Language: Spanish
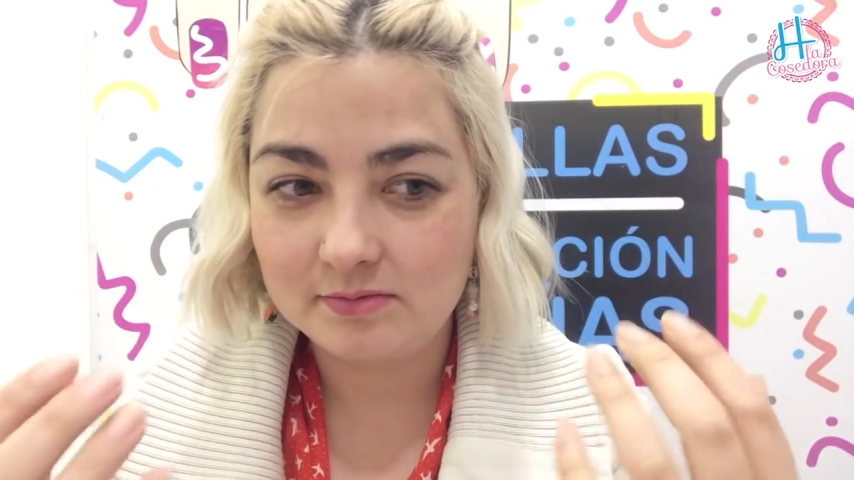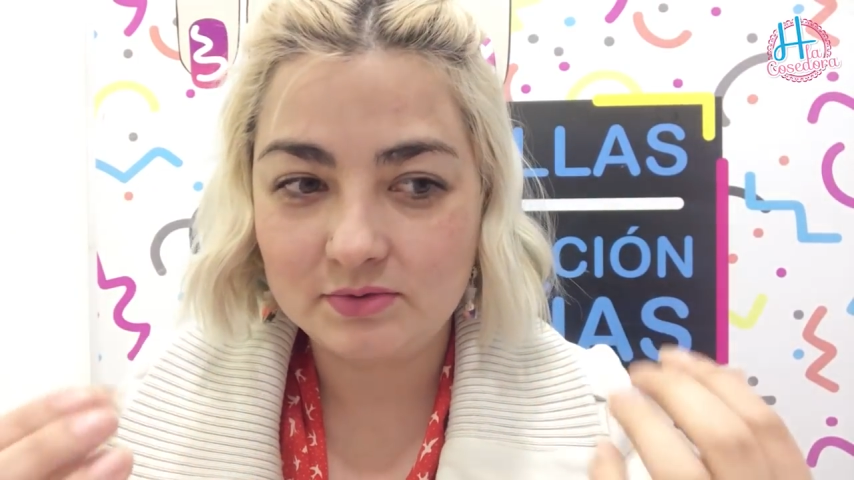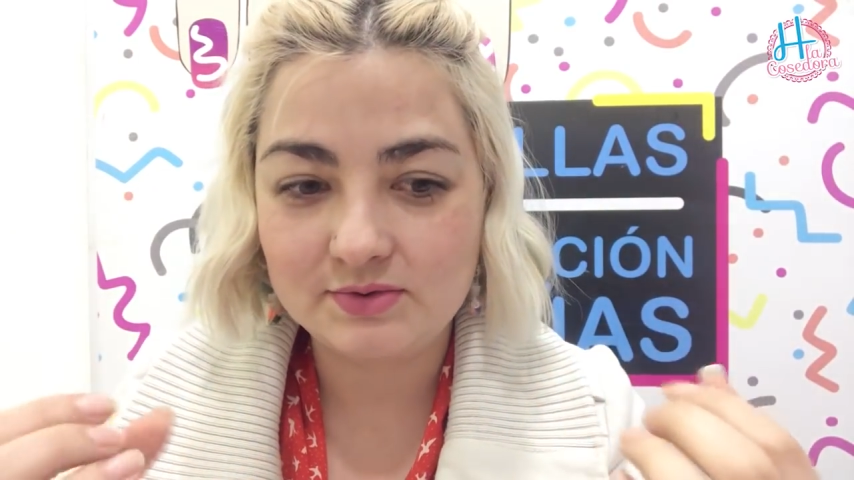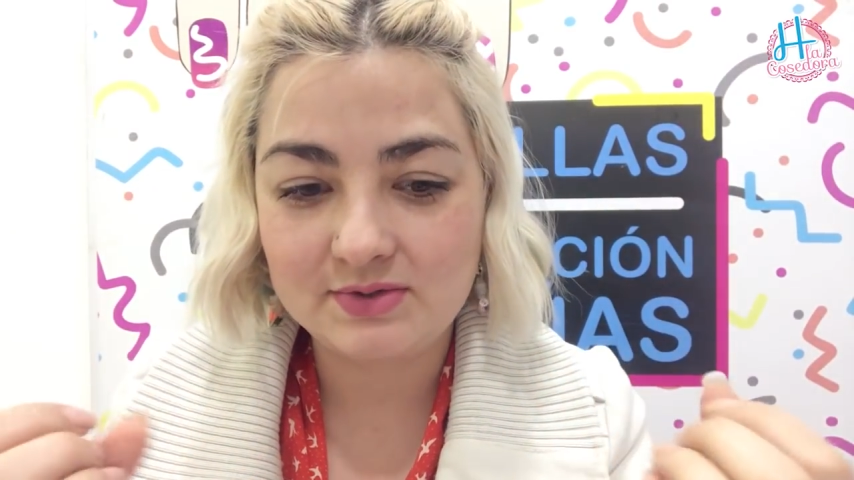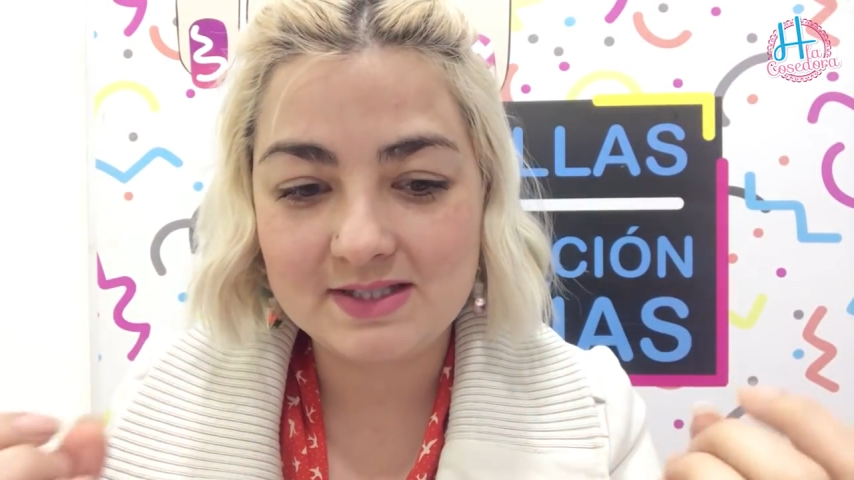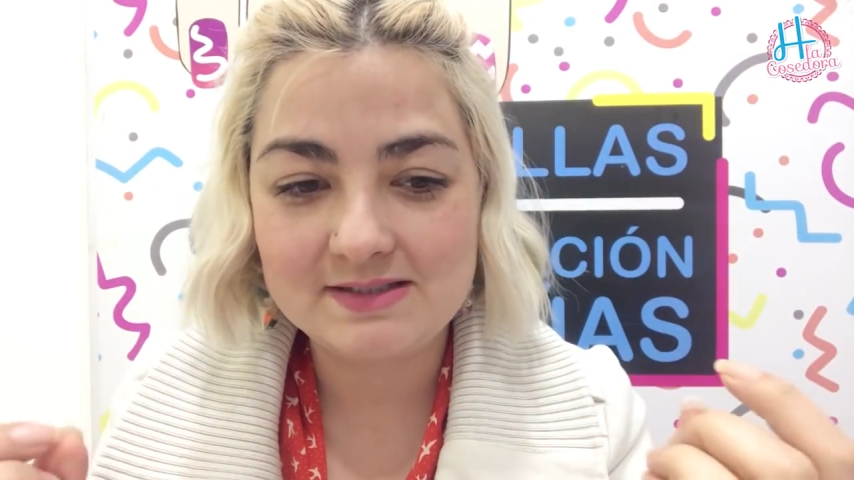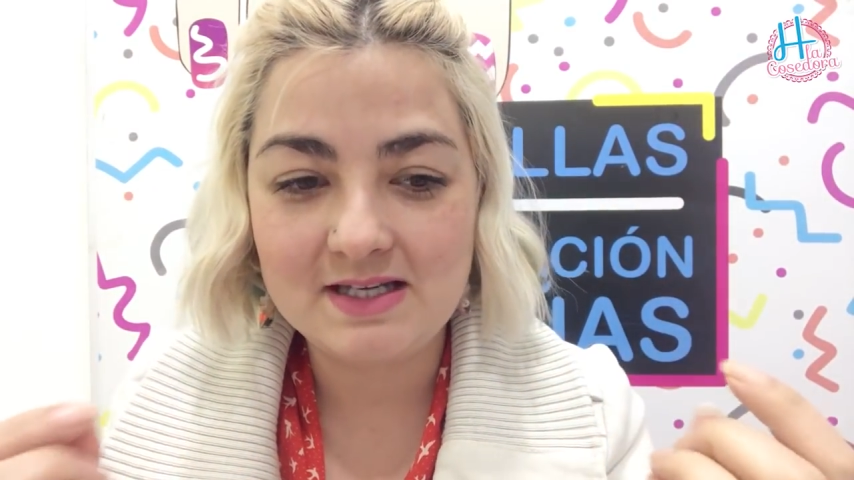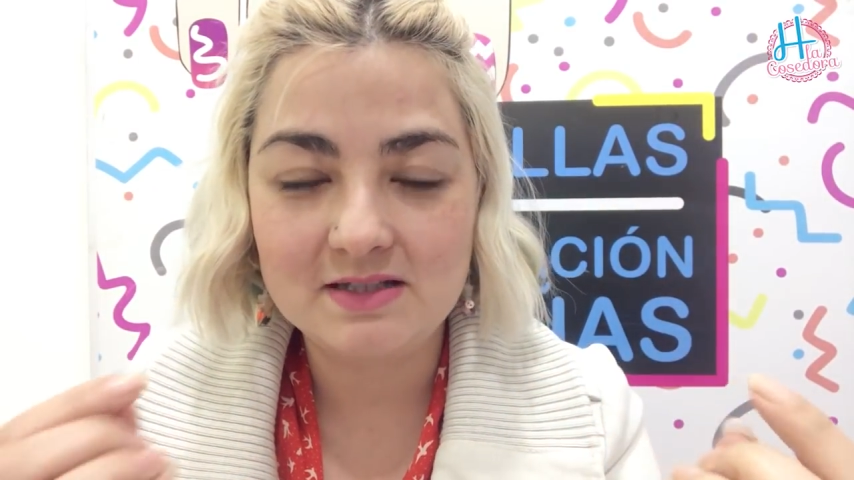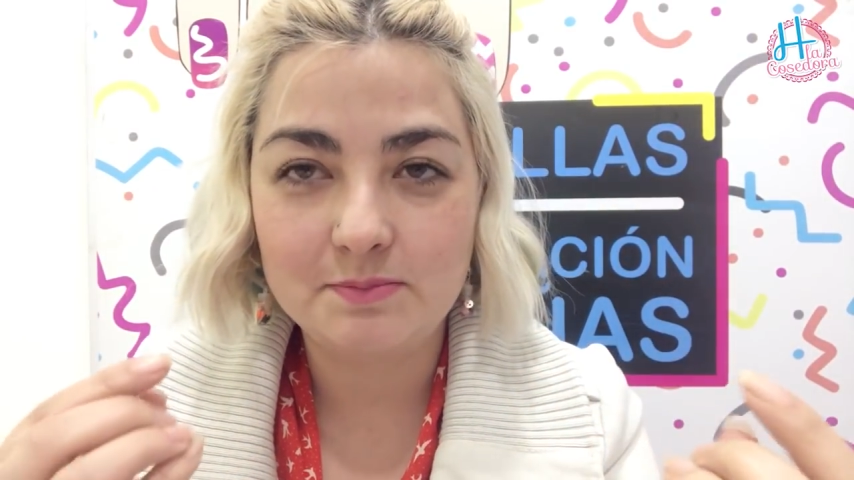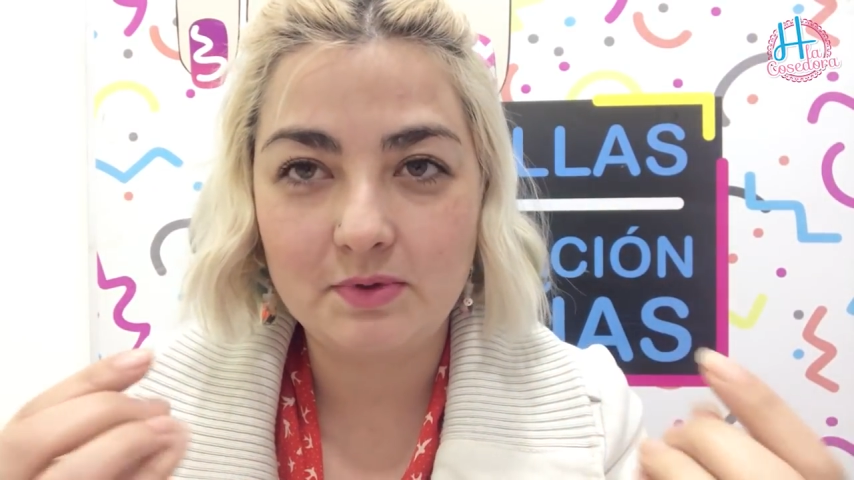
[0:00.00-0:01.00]
No sé
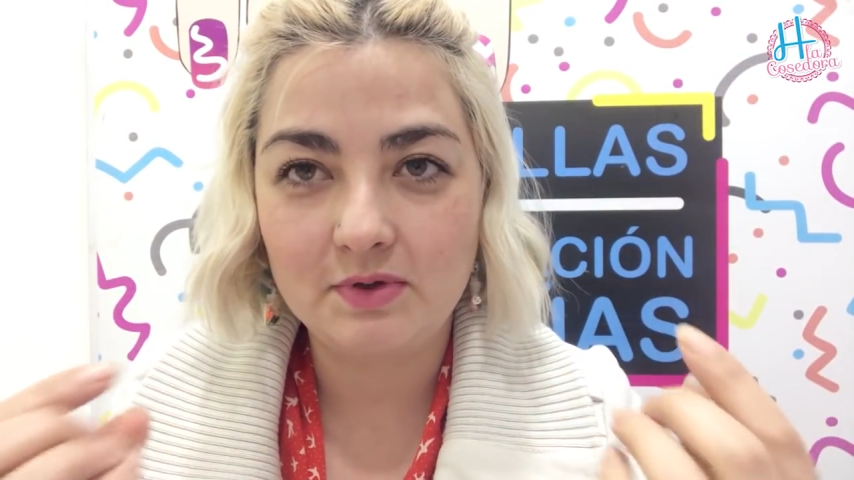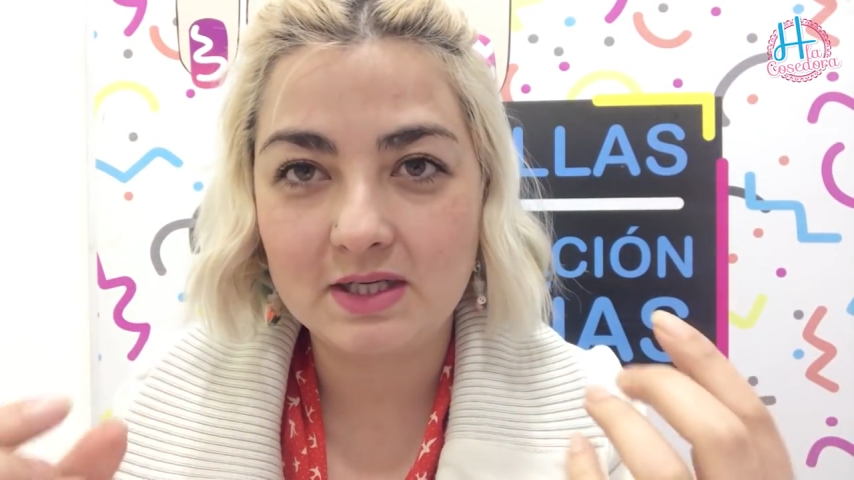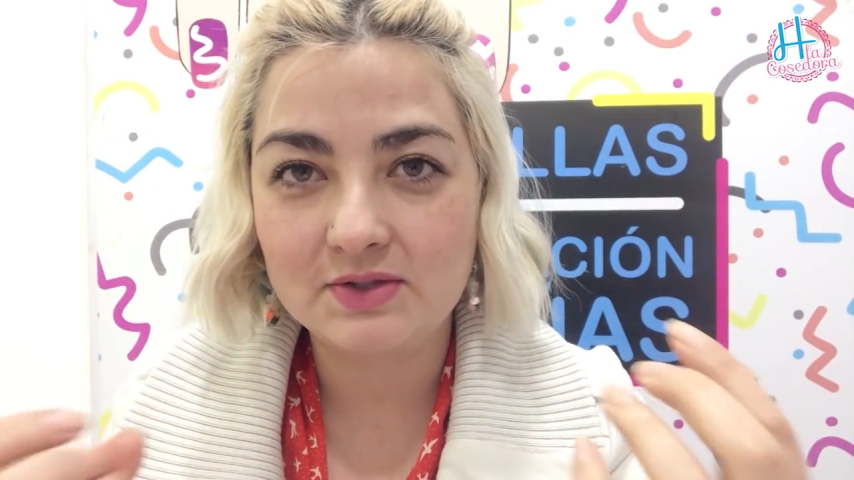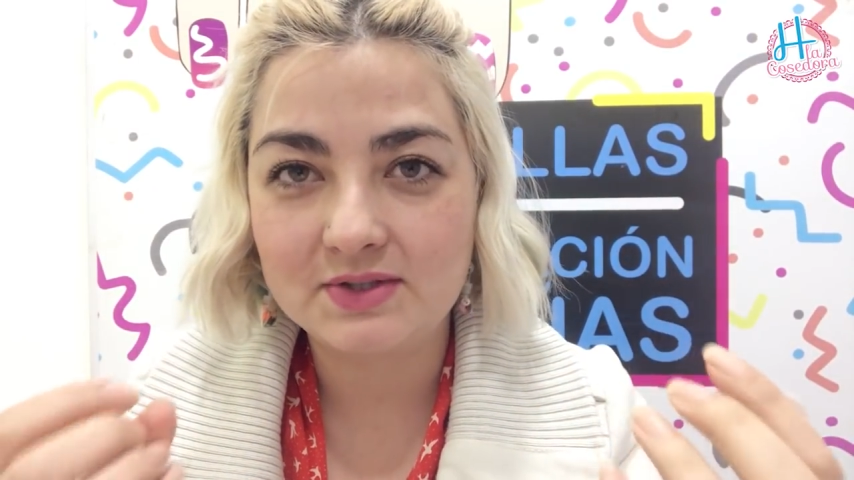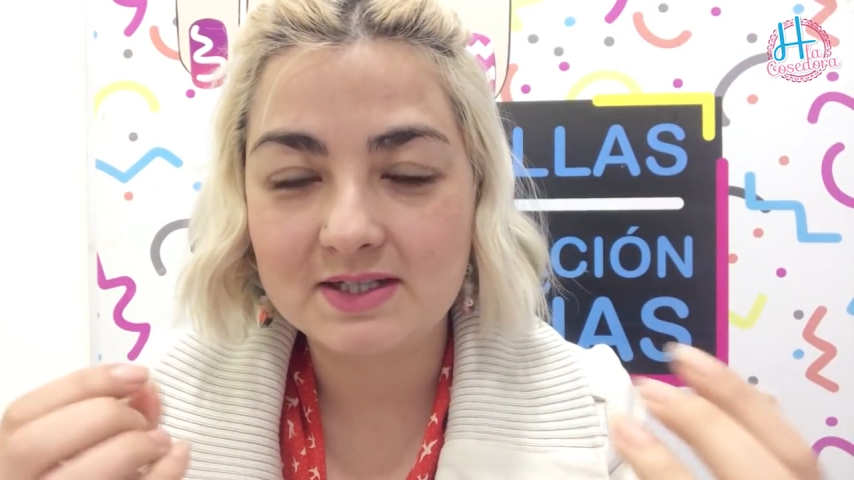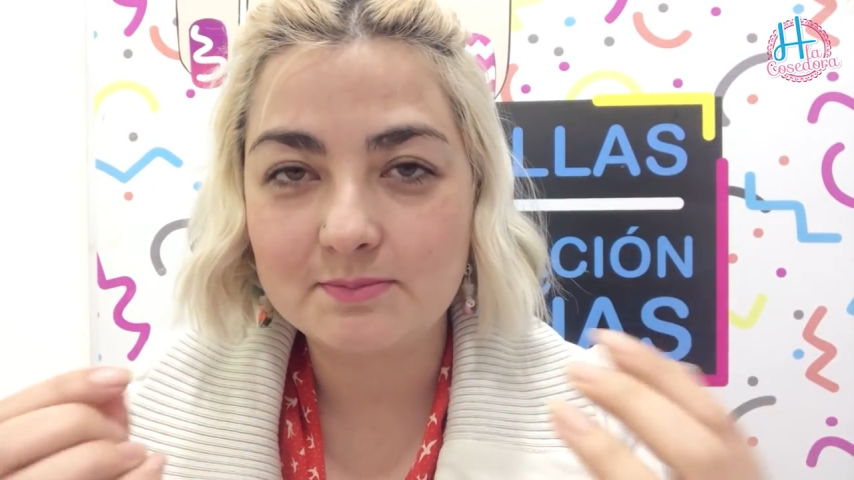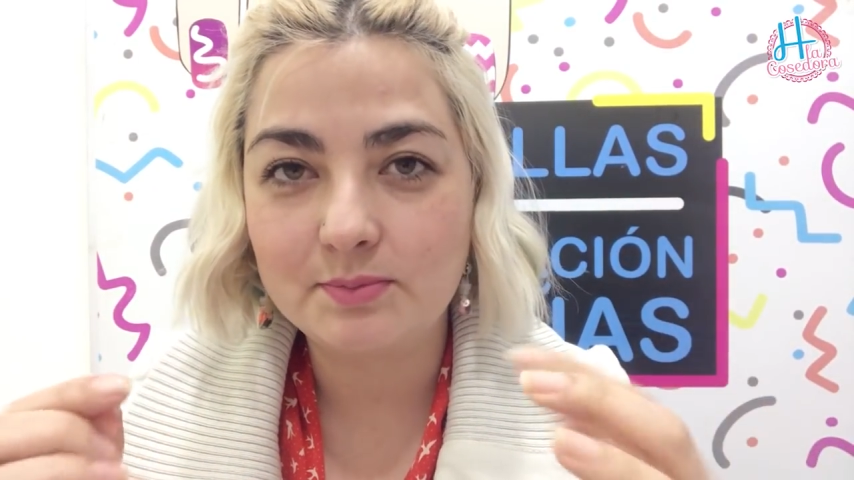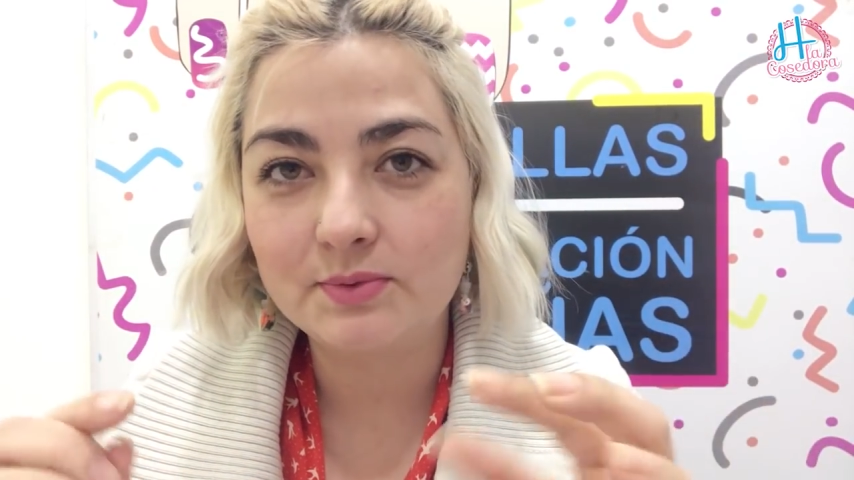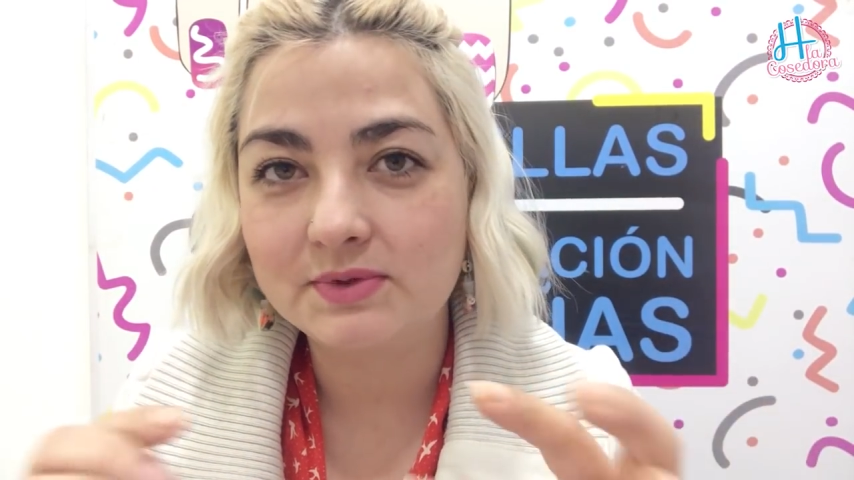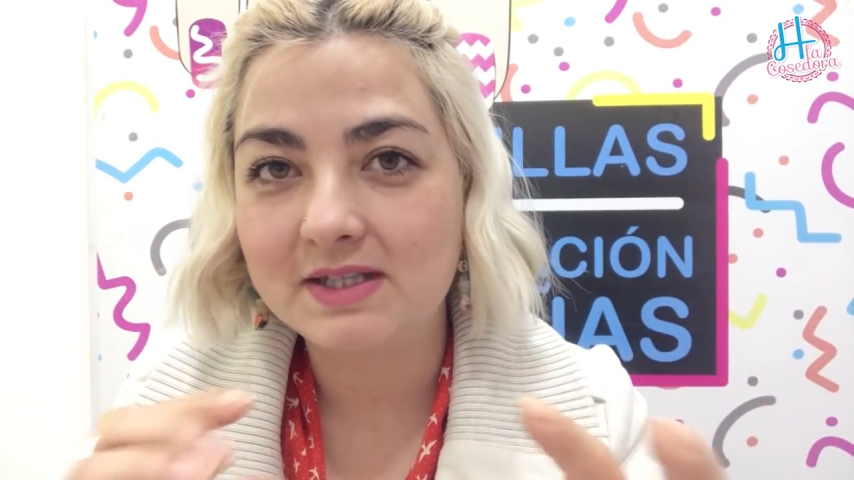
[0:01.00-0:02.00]
si es por lo que no tienen
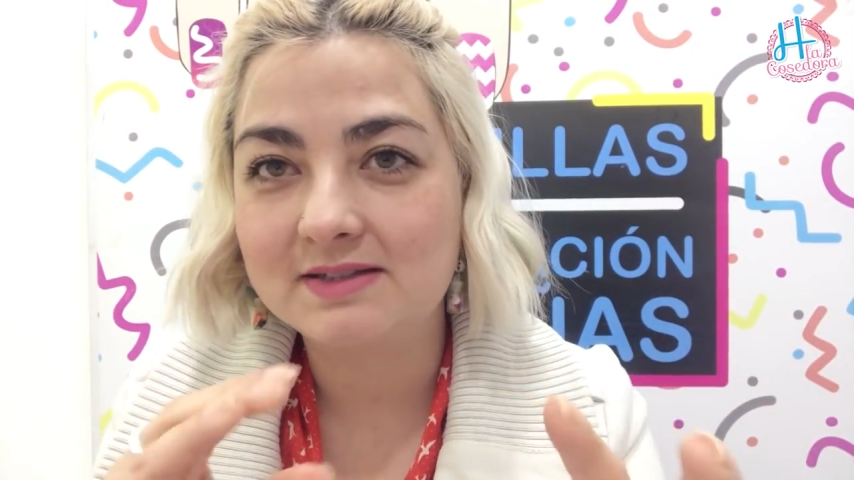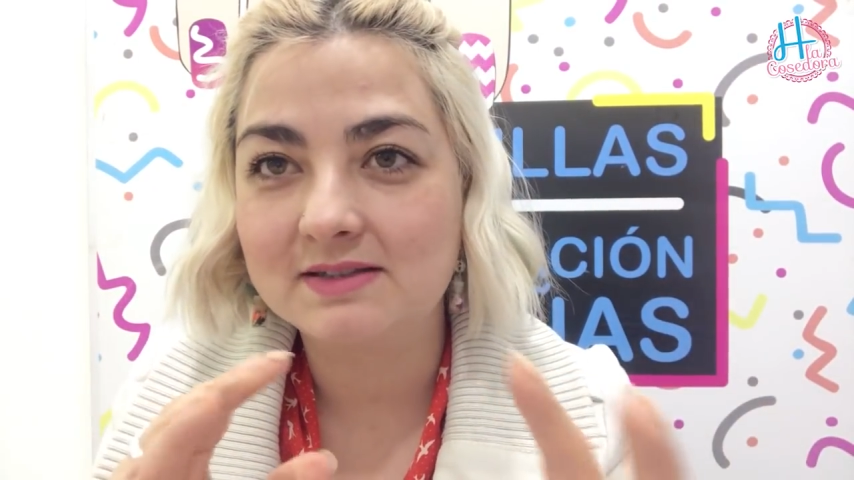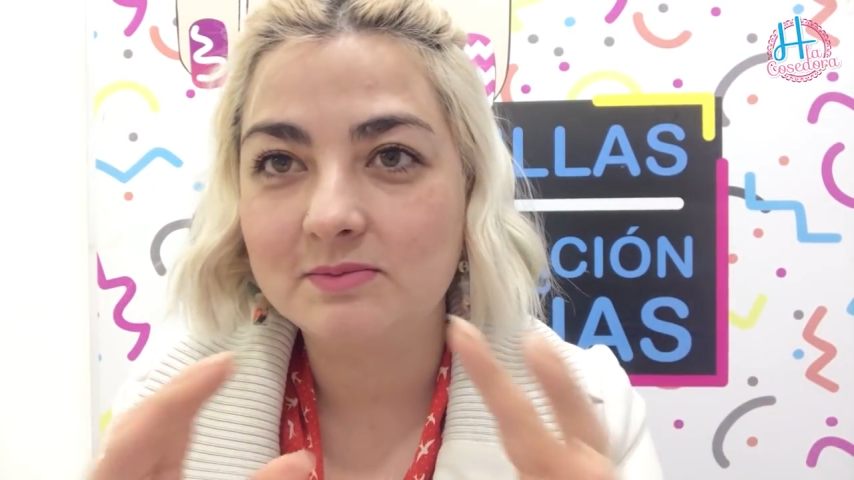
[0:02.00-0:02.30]
puntas,